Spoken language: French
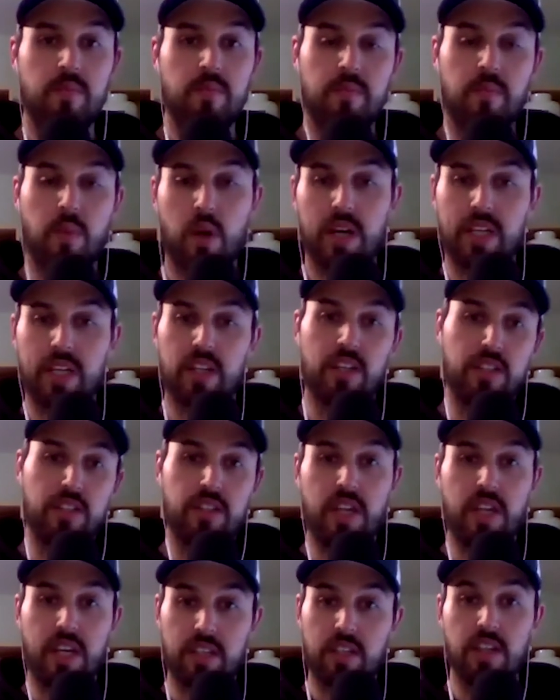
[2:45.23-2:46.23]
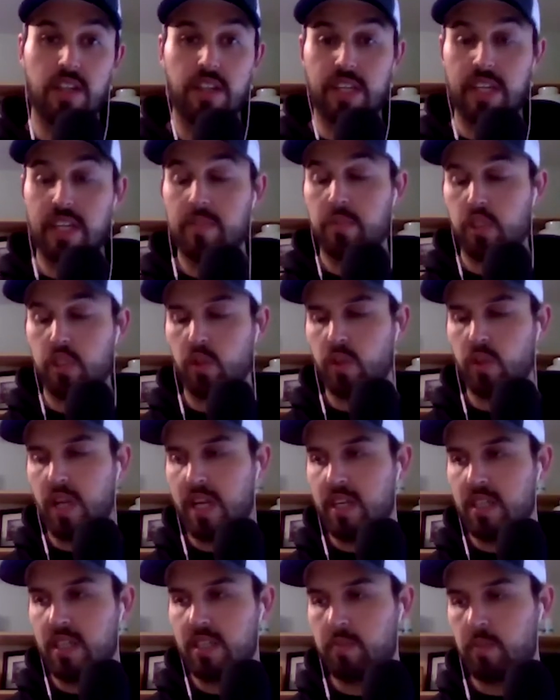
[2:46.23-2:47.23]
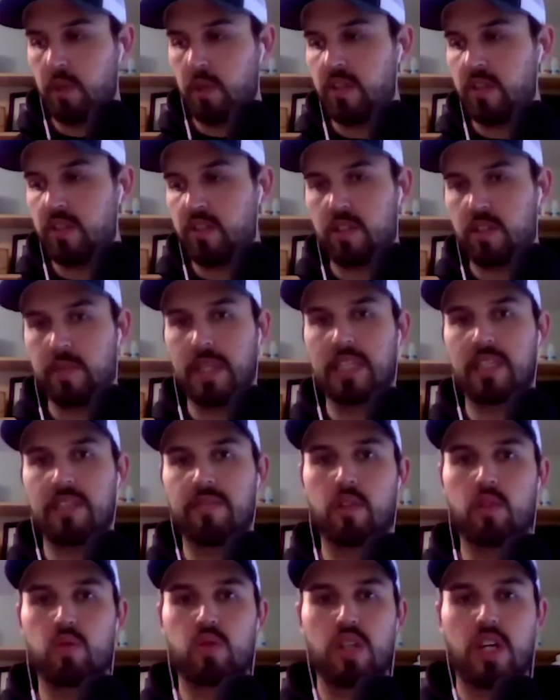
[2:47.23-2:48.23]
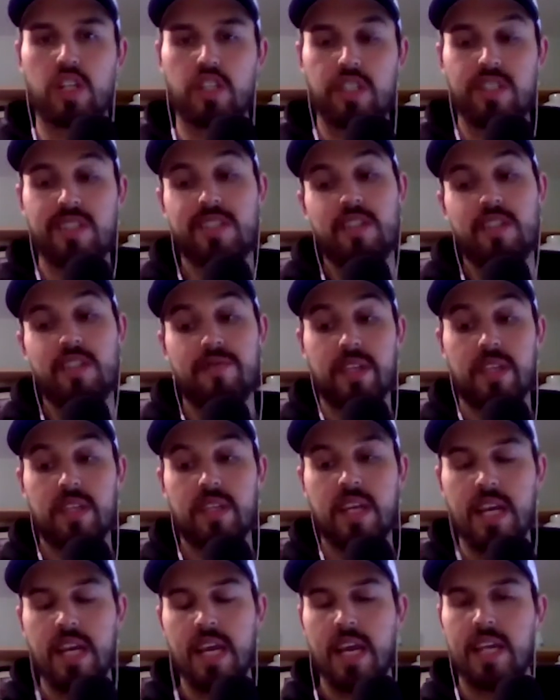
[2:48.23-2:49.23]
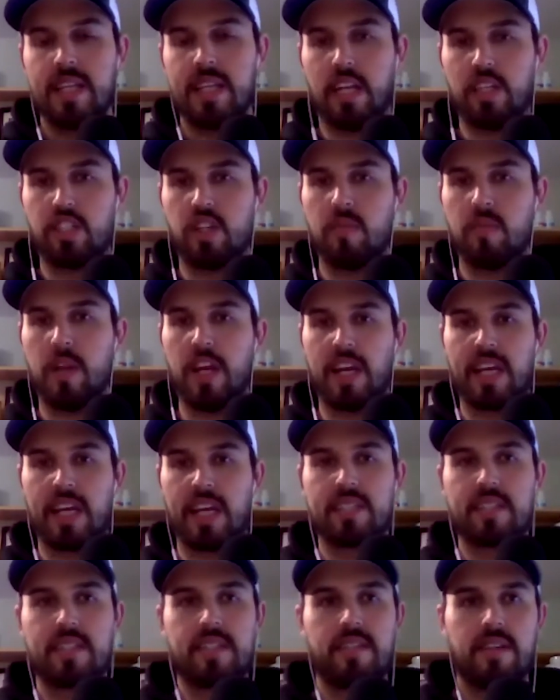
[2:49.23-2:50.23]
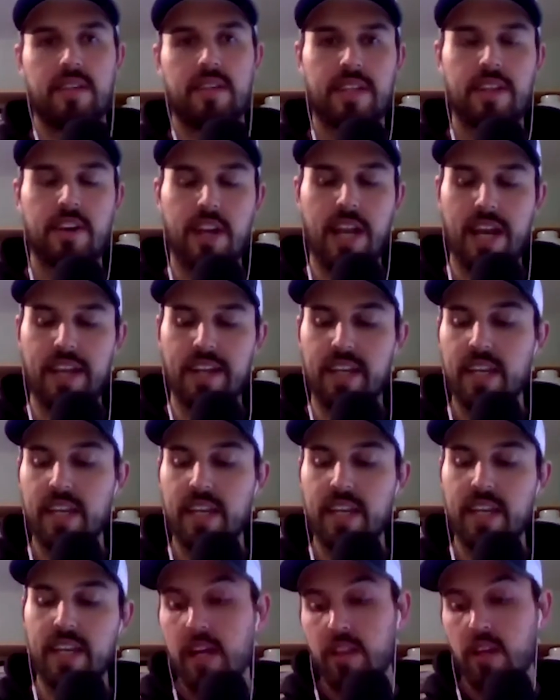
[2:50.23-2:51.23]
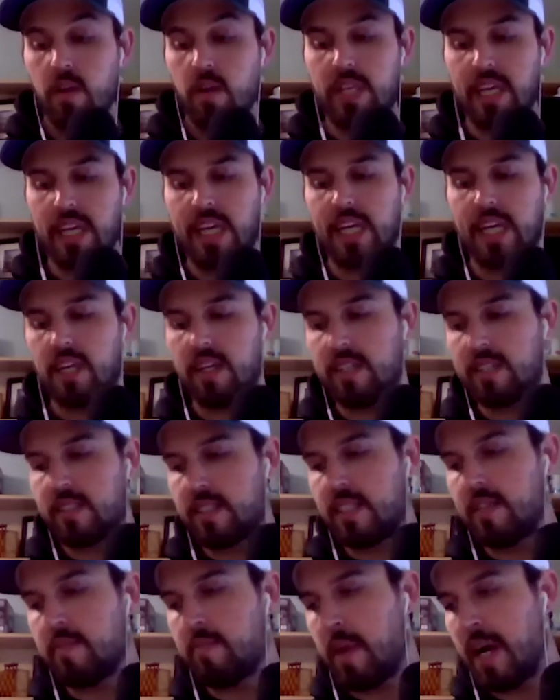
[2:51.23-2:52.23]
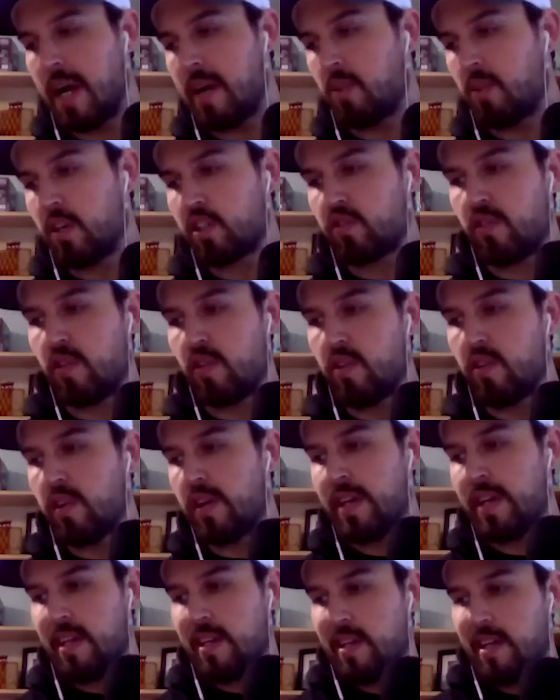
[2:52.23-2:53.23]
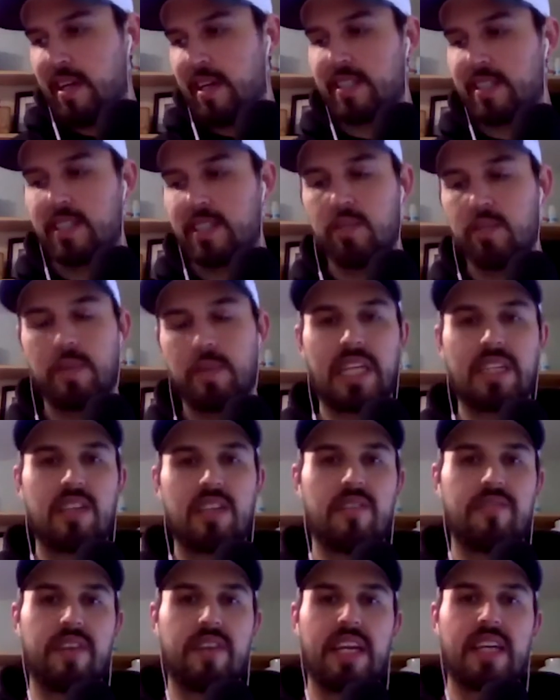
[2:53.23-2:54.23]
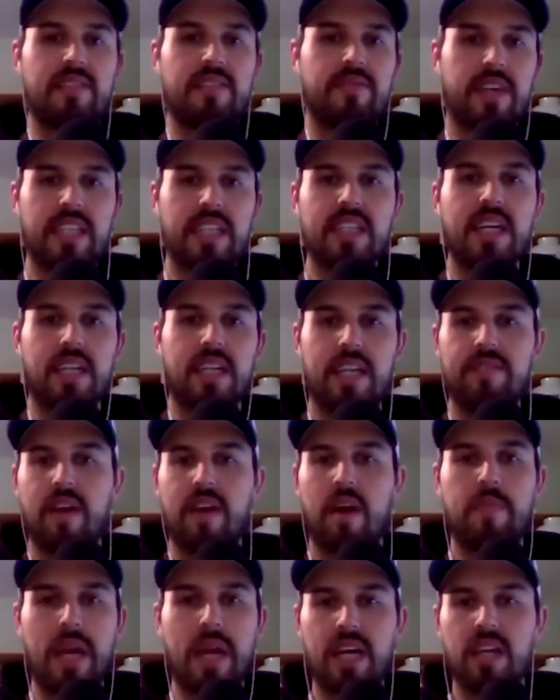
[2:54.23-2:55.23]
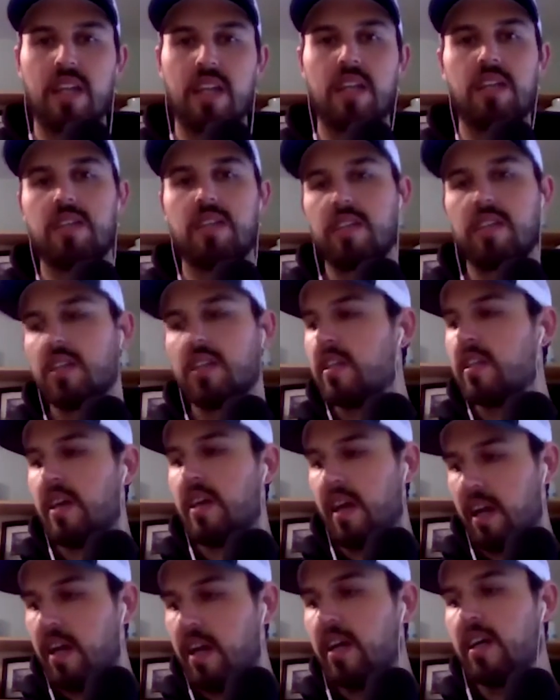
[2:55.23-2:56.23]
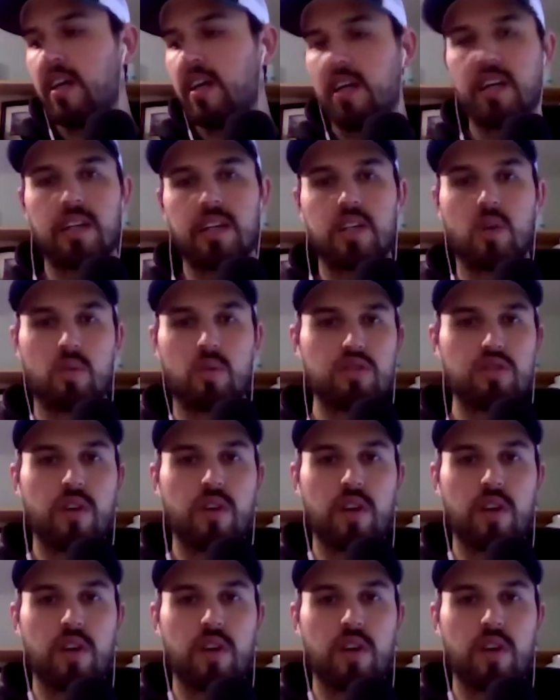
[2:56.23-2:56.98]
Pas entre, Noël et le jour de l'an. C'est pas une semaine qui va tout changer si tu as fait ta job le reste de l'année. Donc, Eric, là, il se dit ben moi, je veux, euh, si j'ai peut-être un 20-30 20 livres à perdre, là, euh, go,